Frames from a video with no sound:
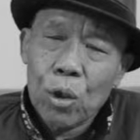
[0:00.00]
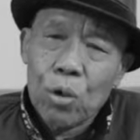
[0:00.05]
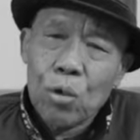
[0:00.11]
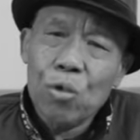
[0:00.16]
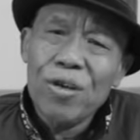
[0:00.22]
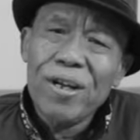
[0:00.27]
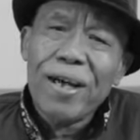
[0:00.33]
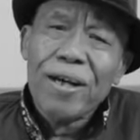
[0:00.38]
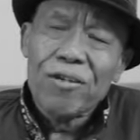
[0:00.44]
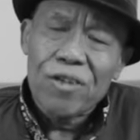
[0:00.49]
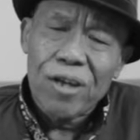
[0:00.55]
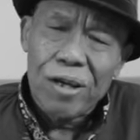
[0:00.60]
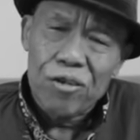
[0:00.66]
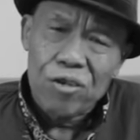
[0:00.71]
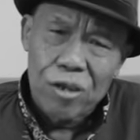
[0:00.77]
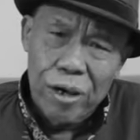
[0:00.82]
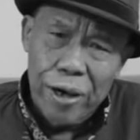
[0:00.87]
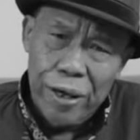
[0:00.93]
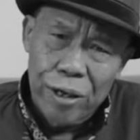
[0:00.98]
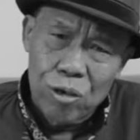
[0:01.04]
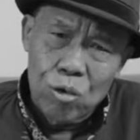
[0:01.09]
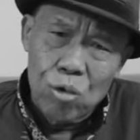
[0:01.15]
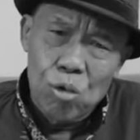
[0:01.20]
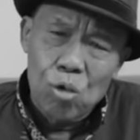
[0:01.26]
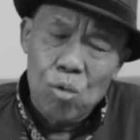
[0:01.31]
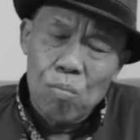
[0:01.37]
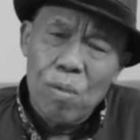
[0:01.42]
Dunia sastra
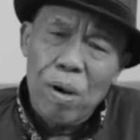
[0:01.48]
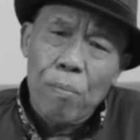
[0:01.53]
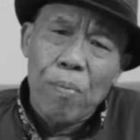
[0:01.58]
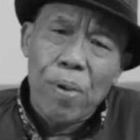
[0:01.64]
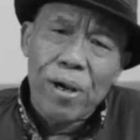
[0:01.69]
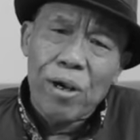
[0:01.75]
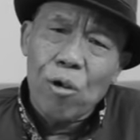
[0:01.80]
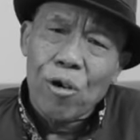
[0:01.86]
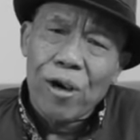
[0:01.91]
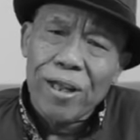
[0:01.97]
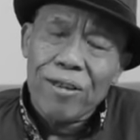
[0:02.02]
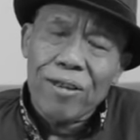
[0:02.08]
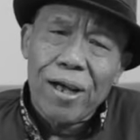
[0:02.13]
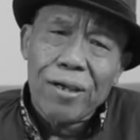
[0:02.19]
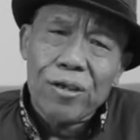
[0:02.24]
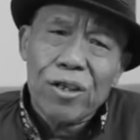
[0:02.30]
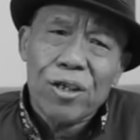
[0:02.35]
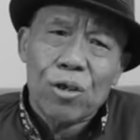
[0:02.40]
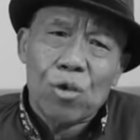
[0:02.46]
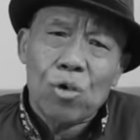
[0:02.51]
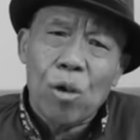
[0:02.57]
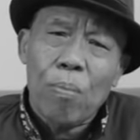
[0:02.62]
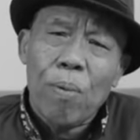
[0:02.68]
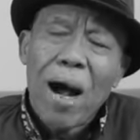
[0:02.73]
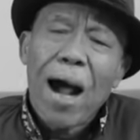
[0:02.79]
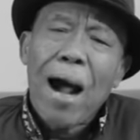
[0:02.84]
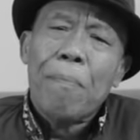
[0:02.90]
itu memberi orientasi
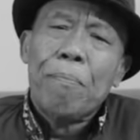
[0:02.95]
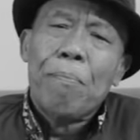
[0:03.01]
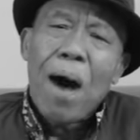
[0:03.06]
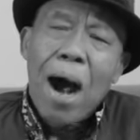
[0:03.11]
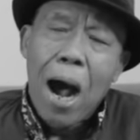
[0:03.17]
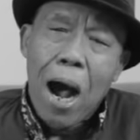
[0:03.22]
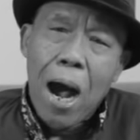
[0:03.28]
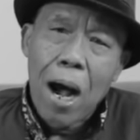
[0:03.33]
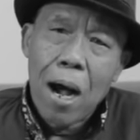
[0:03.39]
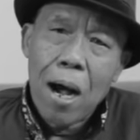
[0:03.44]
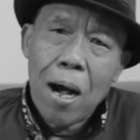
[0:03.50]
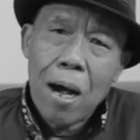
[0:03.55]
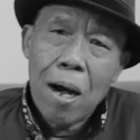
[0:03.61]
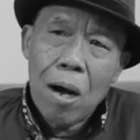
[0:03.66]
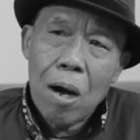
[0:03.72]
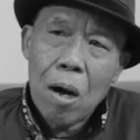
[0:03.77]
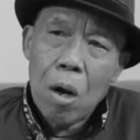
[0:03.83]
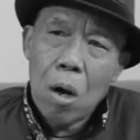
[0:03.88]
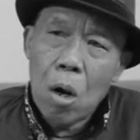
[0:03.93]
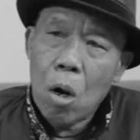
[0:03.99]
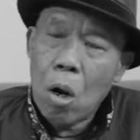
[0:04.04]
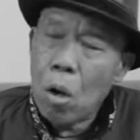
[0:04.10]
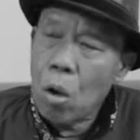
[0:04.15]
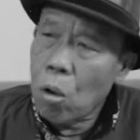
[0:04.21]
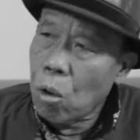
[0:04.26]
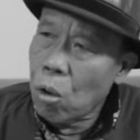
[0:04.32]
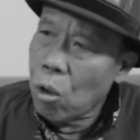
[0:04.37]
hidup apa?
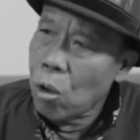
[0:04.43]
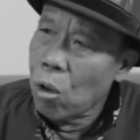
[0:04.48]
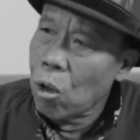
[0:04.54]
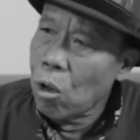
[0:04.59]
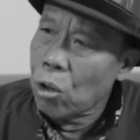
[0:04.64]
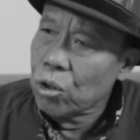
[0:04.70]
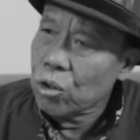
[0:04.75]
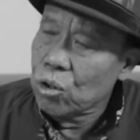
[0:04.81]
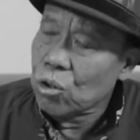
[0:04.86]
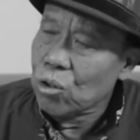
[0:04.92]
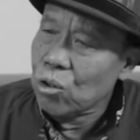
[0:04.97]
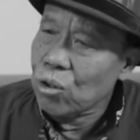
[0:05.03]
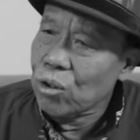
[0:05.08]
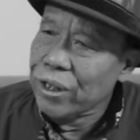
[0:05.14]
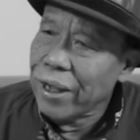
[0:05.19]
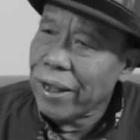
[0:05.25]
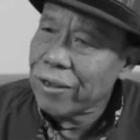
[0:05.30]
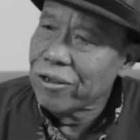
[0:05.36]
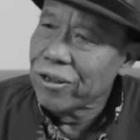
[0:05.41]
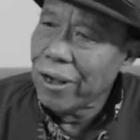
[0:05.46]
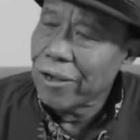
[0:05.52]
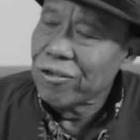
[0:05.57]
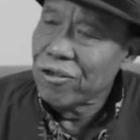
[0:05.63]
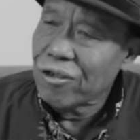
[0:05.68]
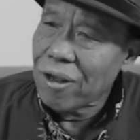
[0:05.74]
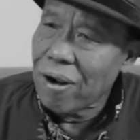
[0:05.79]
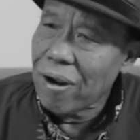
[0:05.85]
Oh, dunia
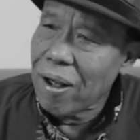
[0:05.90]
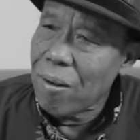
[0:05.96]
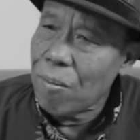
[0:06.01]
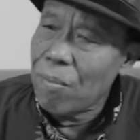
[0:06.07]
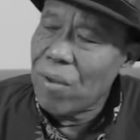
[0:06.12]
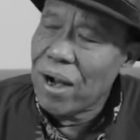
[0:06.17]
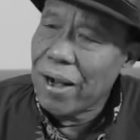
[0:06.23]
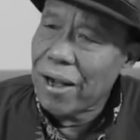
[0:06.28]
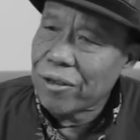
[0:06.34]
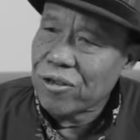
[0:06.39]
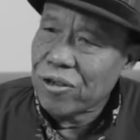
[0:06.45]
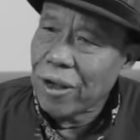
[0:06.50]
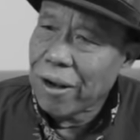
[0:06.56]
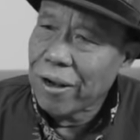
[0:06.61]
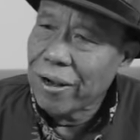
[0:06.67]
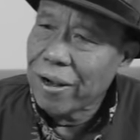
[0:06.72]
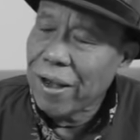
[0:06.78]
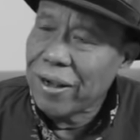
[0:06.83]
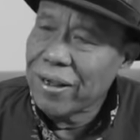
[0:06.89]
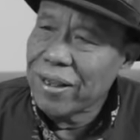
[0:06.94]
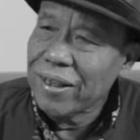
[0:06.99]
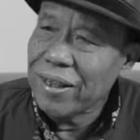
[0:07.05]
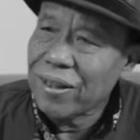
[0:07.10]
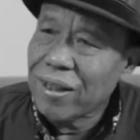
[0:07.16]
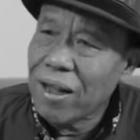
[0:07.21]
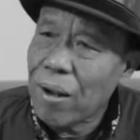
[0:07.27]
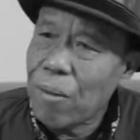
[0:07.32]
sastra mengajarkan
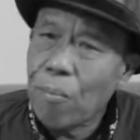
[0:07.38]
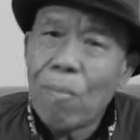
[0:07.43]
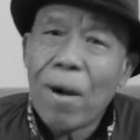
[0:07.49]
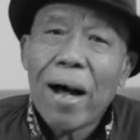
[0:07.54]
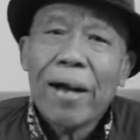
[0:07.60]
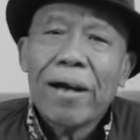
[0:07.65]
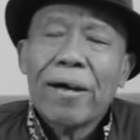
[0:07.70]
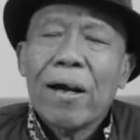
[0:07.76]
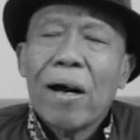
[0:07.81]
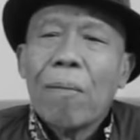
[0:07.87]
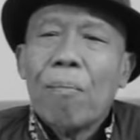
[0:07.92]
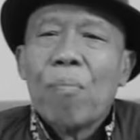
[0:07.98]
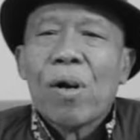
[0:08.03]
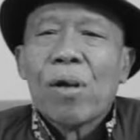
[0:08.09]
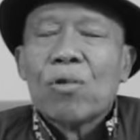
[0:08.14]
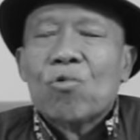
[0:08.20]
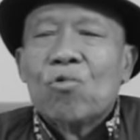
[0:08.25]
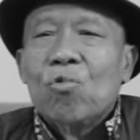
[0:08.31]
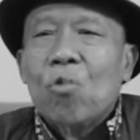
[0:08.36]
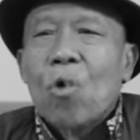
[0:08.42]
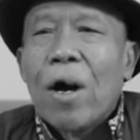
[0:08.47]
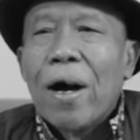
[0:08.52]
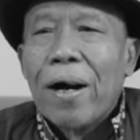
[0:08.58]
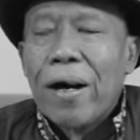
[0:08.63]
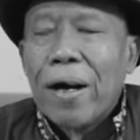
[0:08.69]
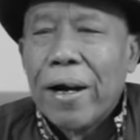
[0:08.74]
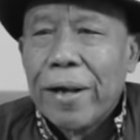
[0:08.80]
kita makna
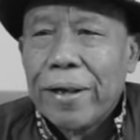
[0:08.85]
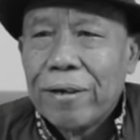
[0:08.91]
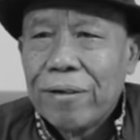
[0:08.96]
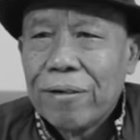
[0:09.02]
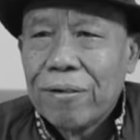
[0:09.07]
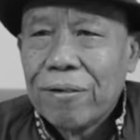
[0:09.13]
perjuangan.